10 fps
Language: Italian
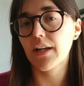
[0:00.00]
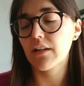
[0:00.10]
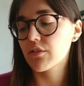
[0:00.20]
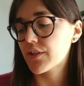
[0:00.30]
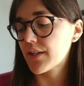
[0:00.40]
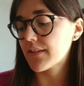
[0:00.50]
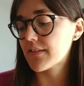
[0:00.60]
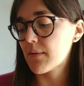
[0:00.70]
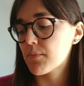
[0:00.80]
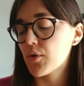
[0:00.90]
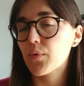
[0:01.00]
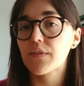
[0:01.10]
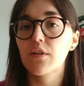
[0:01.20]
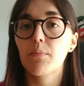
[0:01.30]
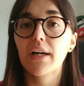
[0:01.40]
a cartoleria, ad esempio io
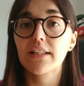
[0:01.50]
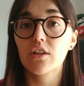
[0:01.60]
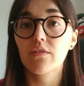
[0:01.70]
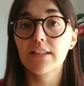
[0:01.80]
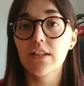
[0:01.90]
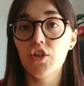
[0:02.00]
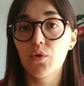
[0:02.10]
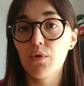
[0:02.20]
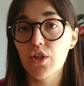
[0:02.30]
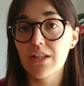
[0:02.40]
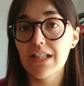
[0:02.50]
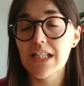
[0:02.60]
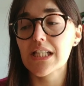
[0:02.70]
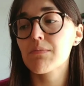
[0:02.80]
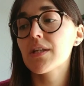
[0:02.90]
questi li ho pagati 95
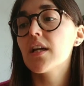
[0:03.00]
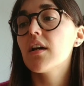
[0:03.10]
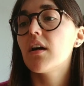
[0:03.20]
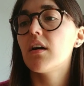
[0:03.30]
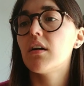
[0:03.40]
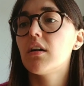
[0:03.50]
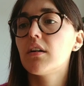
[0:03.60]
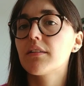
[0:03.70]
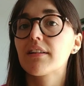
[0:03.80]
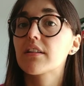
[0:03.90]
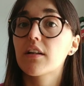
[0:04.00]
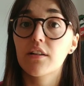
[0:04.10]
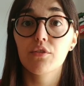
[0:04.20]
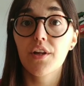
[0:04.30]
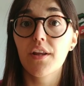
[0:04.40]
centesimi, eh, in un'altra
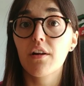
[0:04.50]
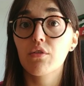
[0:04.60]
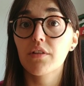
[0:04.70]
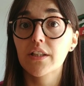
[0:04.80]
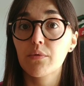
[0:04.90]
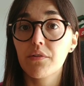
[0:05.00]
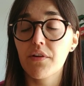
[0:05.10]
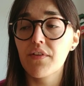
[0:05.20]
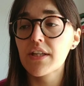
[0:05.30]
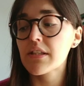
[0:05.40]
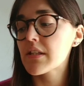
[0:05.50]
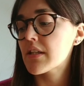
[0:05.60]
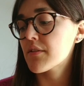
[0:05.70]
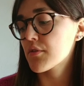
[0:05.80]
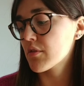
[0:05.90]
cartoleria li ho trovati 1,20 euro,
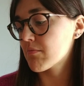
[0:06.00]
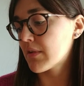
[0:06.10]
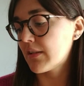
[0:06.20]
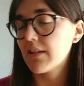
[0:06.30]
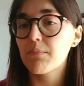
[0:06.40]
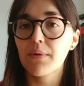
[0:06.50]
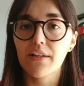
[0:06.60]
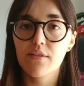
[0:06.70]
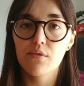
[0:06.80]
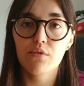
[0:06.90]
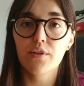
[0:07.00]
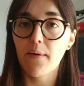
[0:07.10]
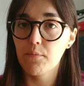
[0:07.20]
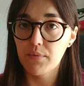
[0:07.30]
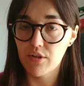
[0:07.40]
insomma il prezzo non è
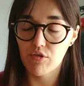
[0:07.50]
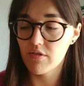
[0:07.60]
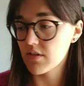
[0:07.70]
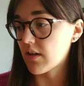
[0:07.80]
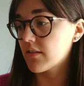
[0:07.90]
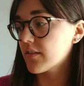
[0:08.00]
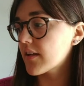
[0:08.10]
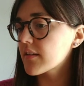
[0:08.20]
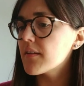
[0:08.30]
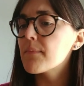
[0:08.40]
un prezzo standard.